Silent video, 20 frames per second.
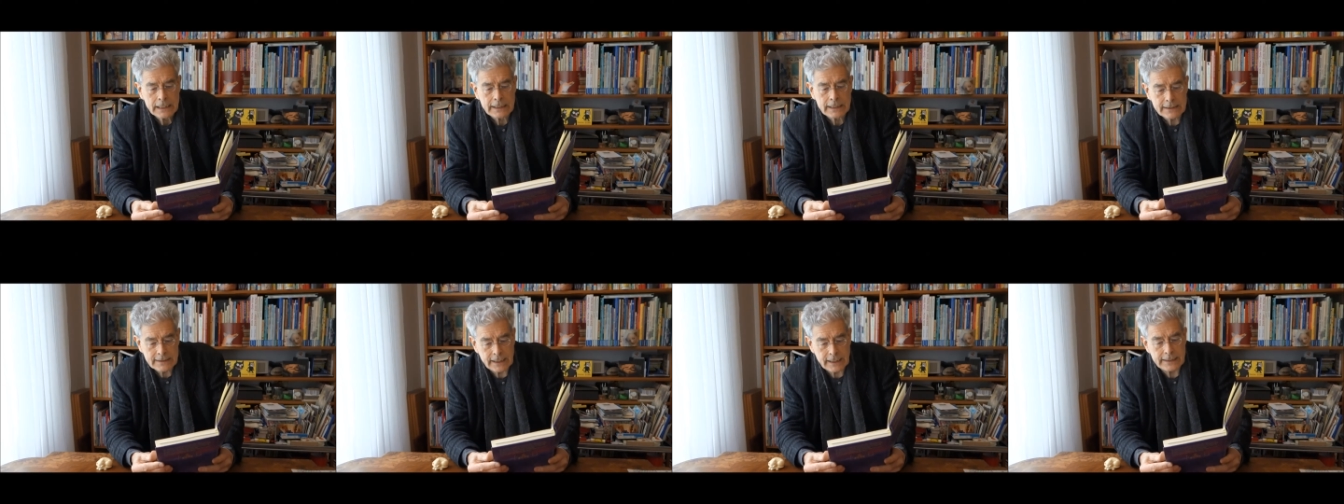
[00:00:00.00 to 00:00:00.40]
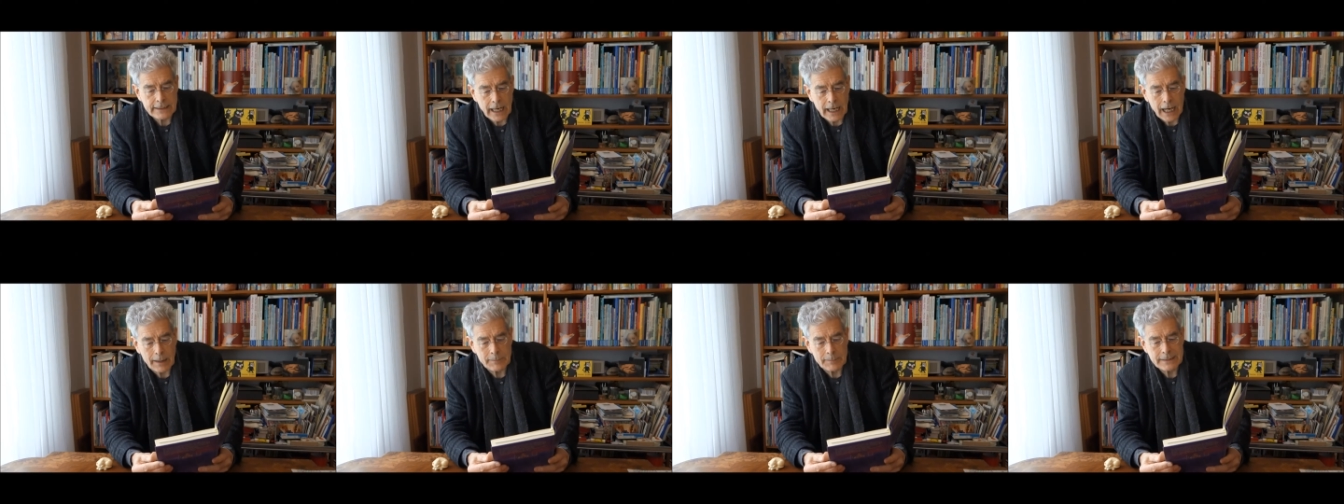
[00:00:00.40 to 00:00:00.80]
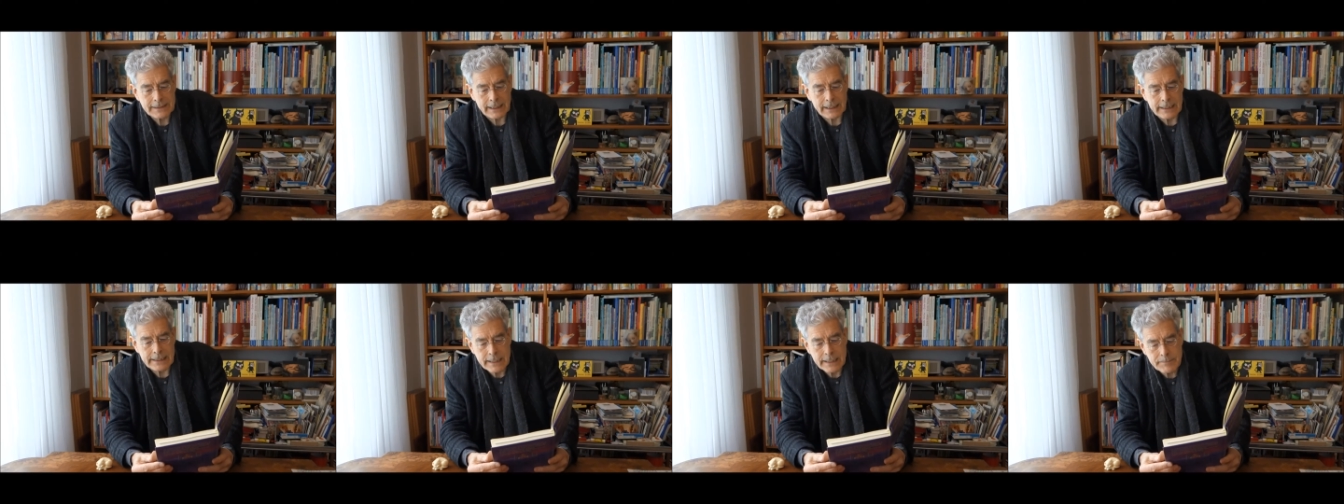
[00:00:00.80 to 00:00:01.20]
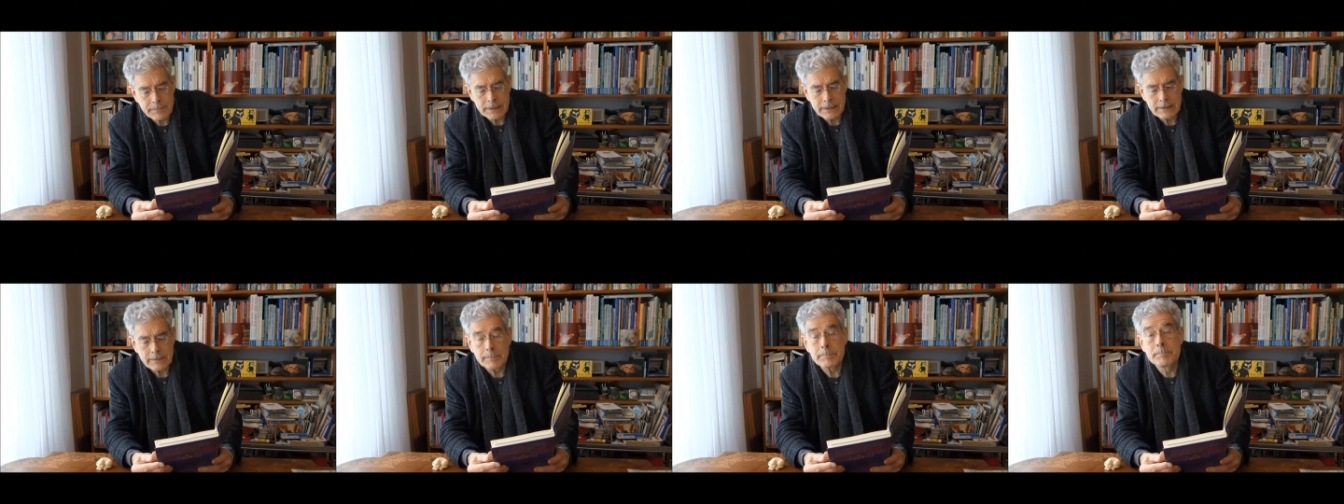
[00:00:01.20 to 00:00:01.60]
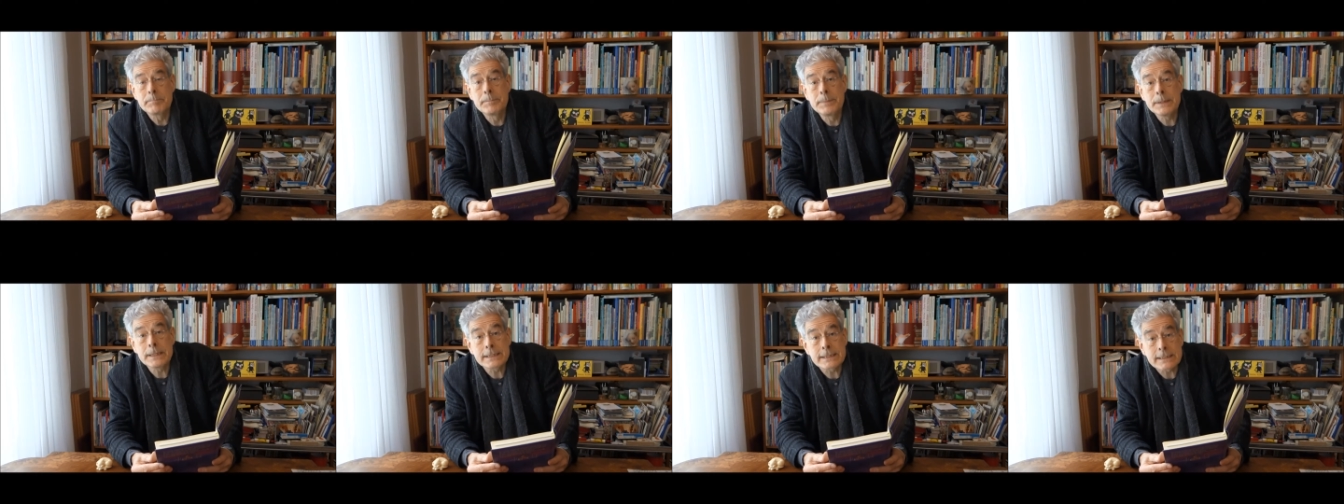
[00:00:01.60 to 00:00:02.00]
sein Name sei Lippel,
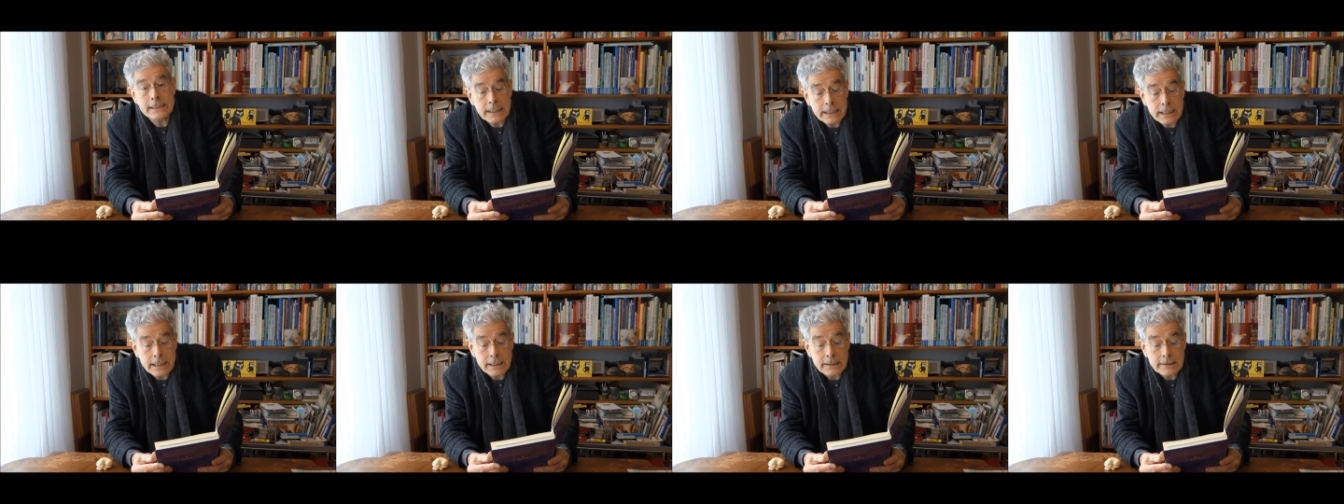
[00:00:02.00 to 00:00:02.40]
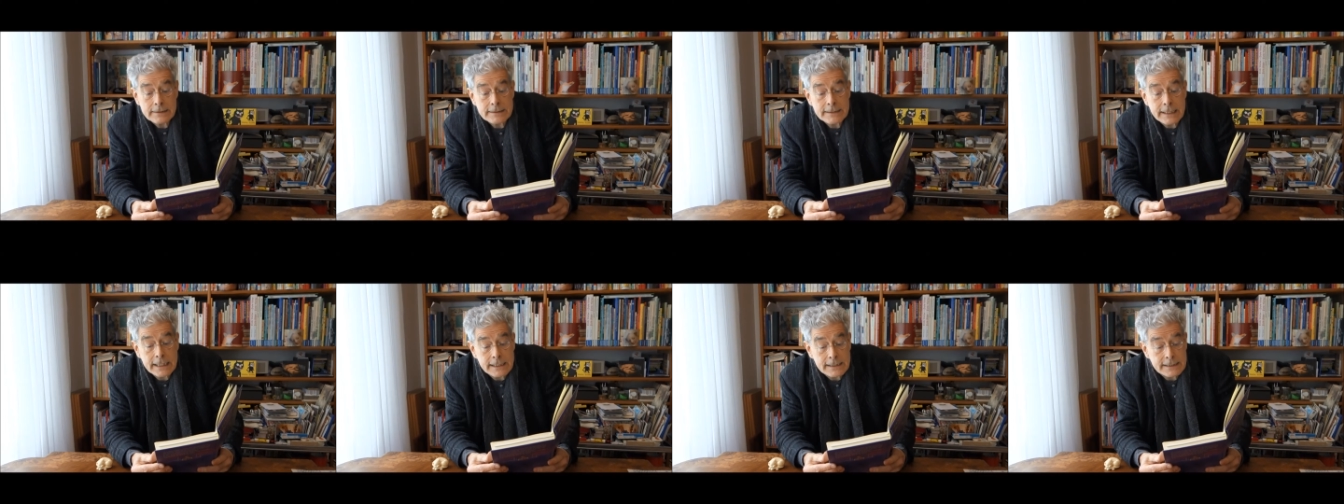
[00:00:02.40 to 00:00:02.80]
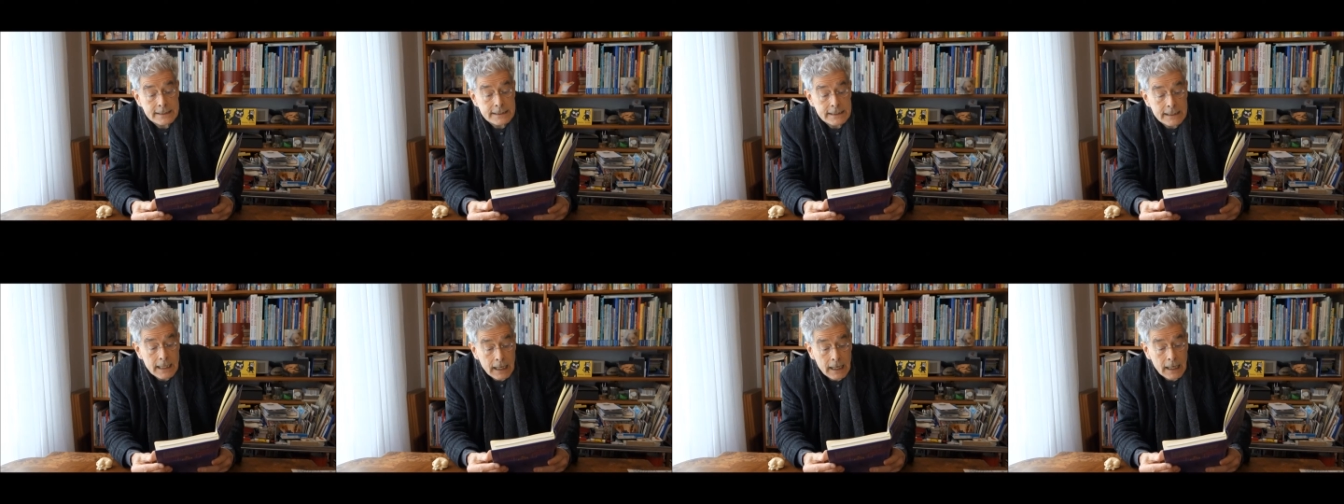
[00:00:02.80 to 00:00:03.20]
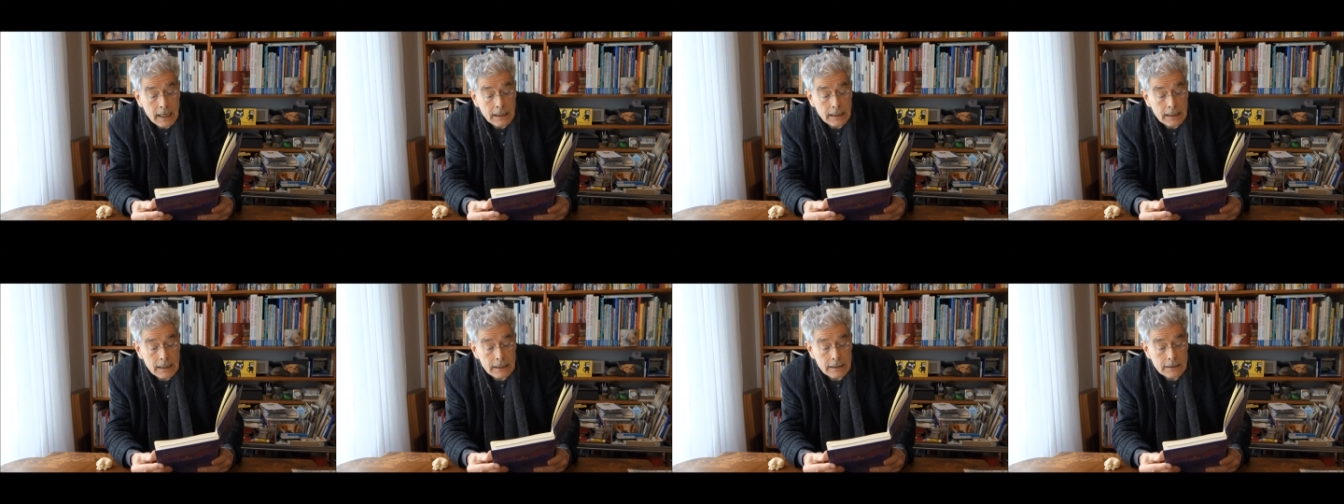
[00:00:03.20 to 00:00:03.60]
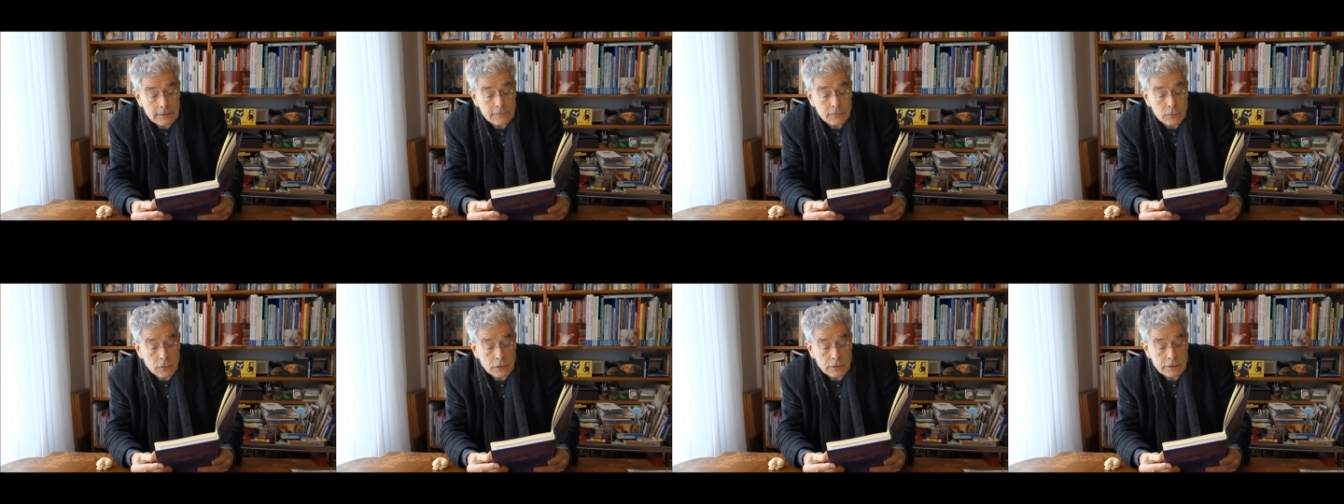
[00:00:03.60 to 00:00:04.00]
bis er sechs Jahre
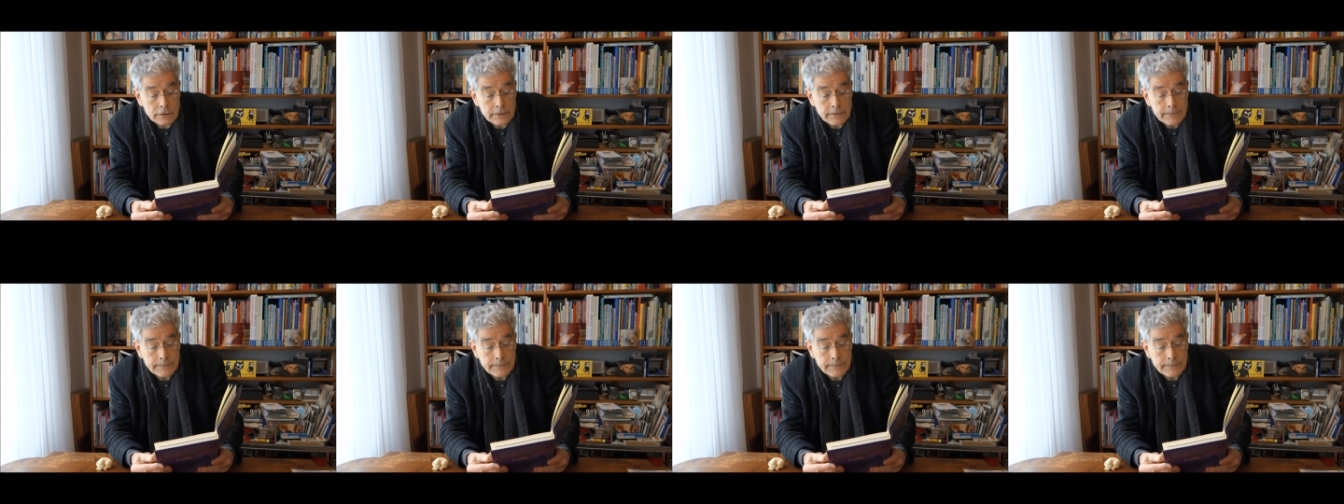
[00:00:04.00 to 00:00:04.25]
alt wurde.